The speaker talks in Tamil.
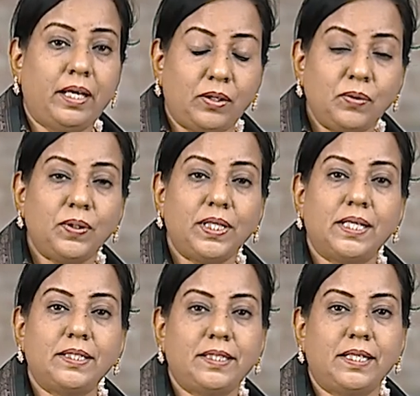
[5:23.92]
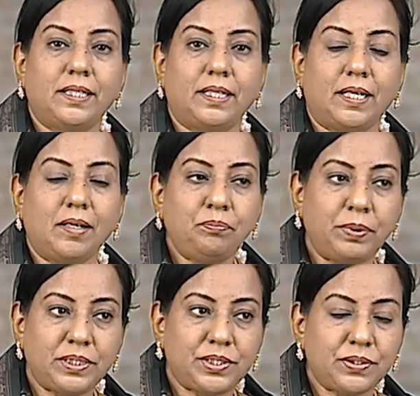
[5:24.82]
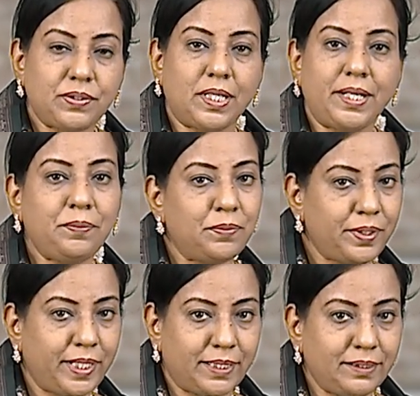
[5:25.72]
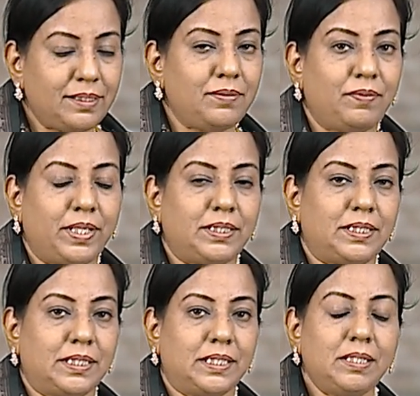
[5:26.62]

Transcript: என்னோட கருத்து என்னென்னா பெற்றோர்களை ஒரு இடத்துல வைத்து